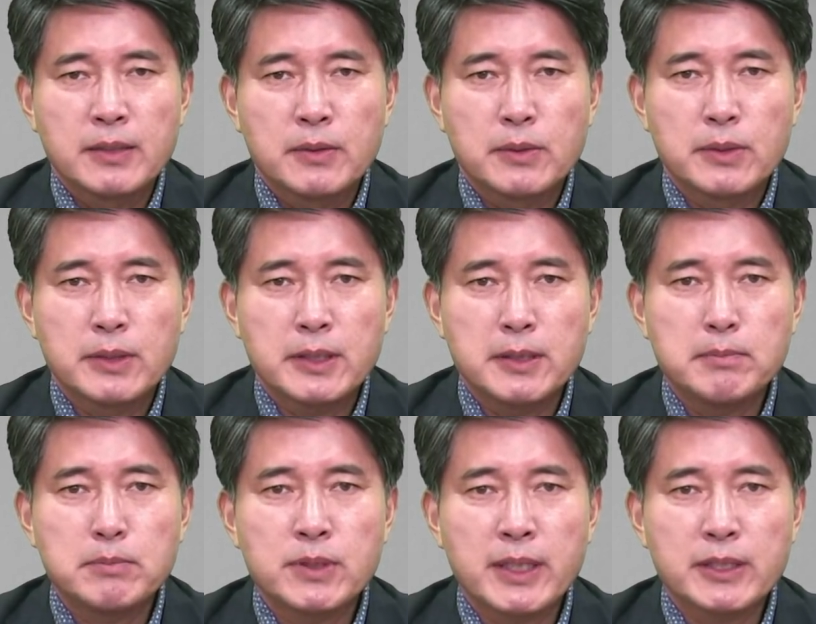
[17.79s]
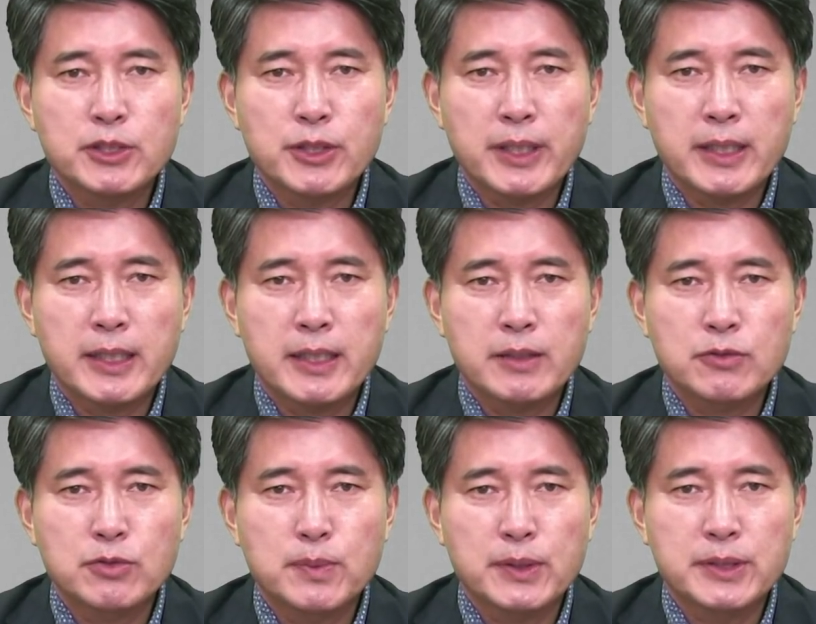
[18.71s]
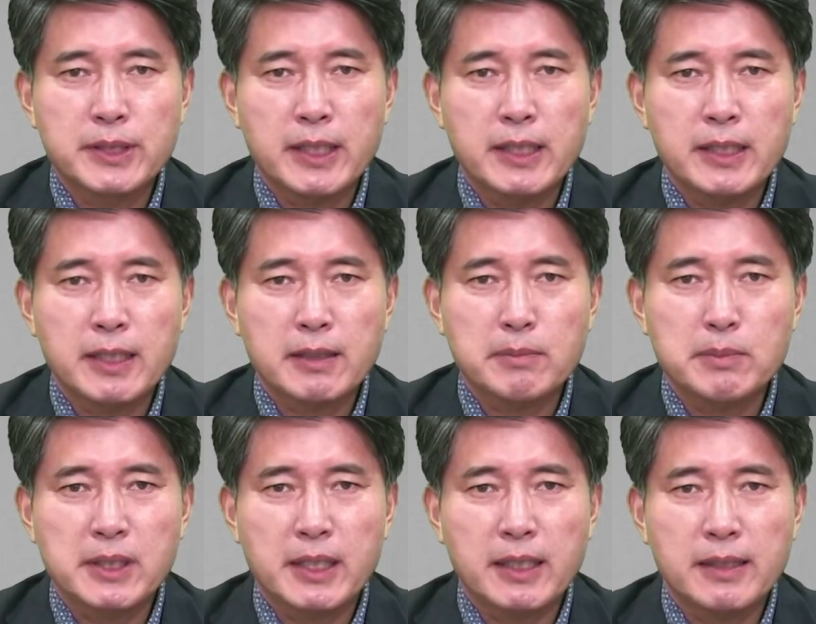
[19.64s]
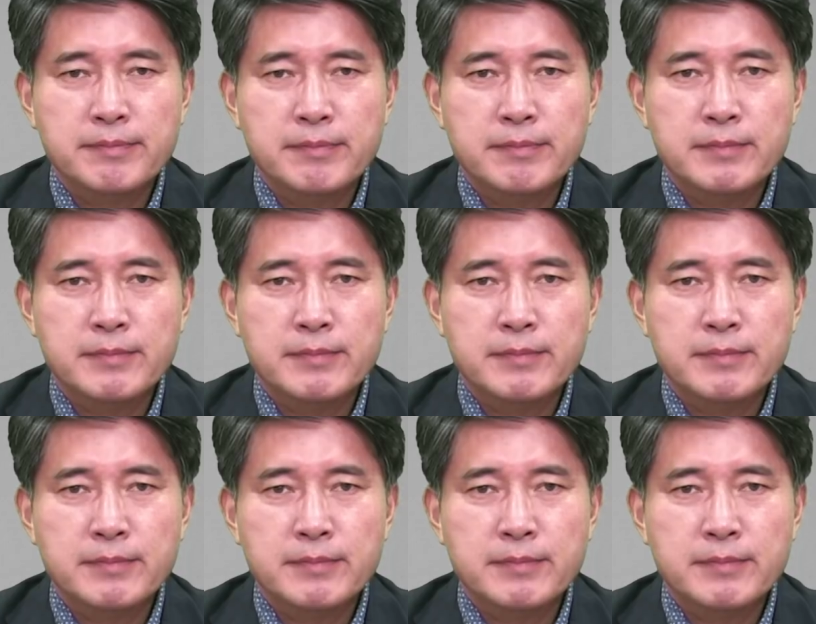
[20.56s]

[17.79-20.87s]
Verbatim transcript: 오늘 임문환 씨에 관한 두 번째 이야기입니다.